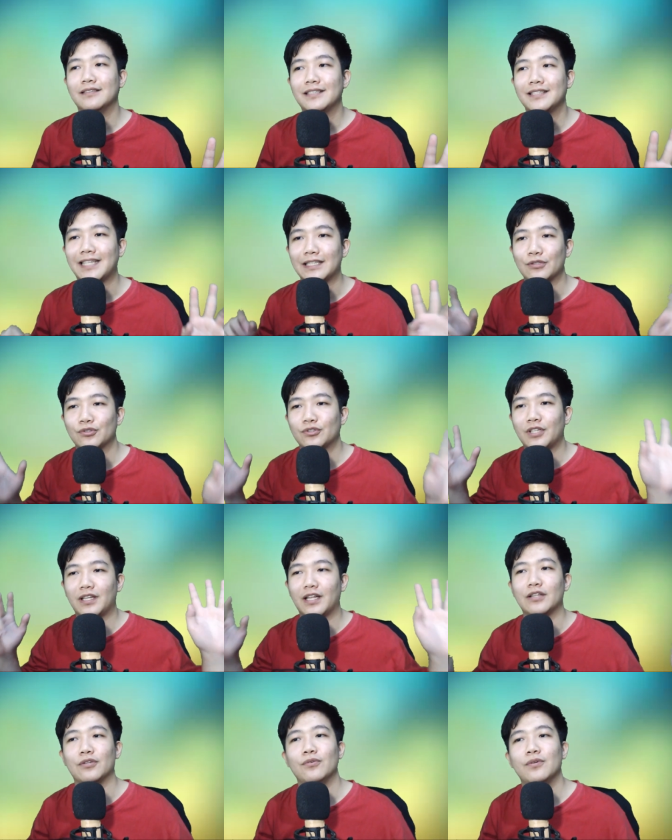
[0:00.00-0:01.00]
status
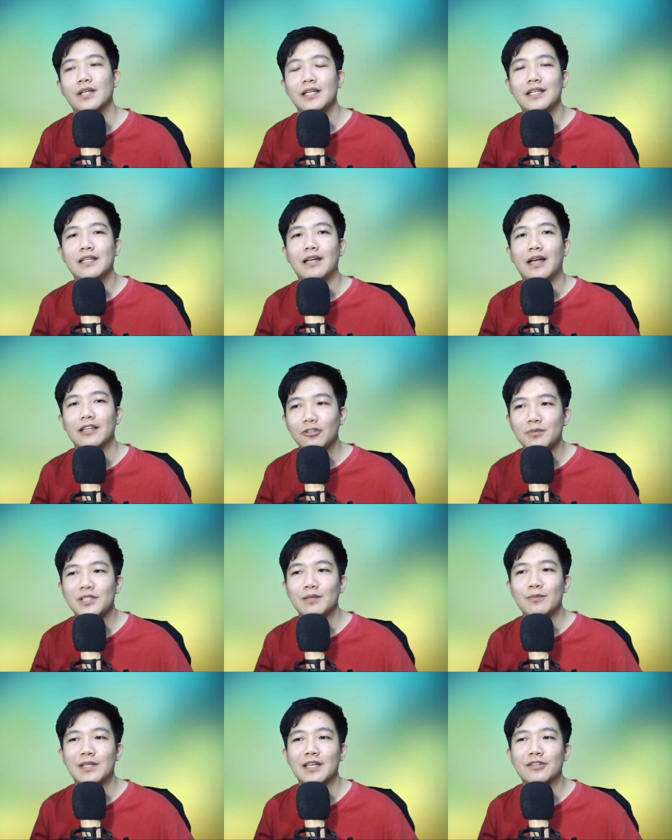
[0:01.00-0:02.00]
tertentu atau
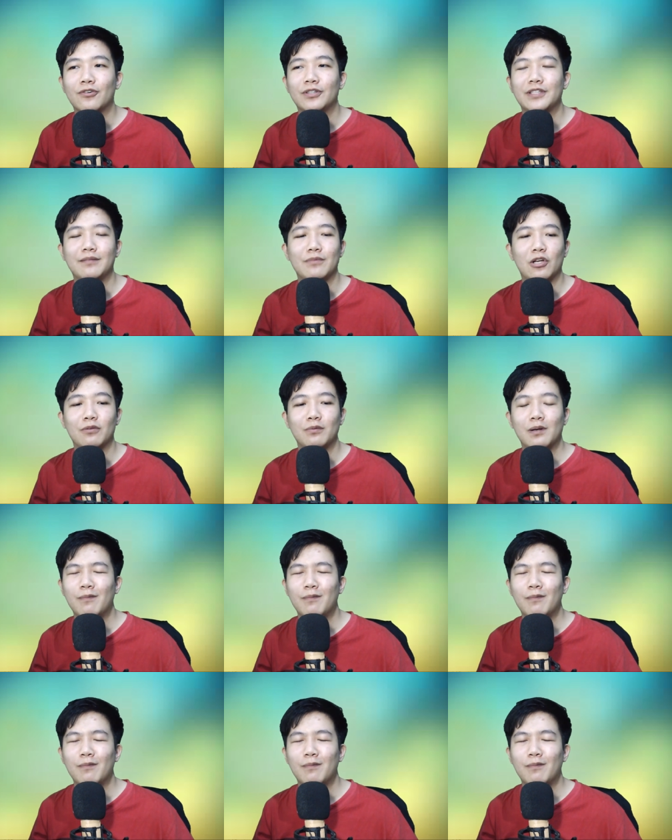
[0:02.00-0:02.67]
bisa bikin konten baru